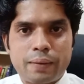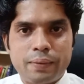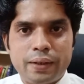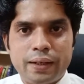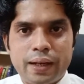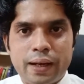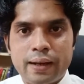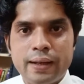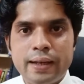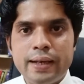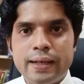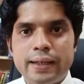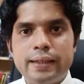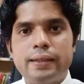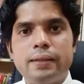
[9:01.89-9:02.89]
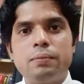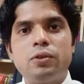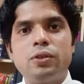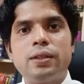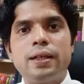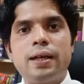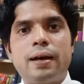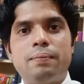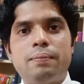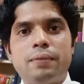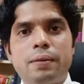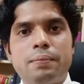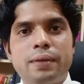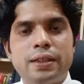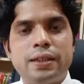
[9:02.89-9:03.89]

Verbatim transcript: পারবেন না ইতিমধ্যে আমরা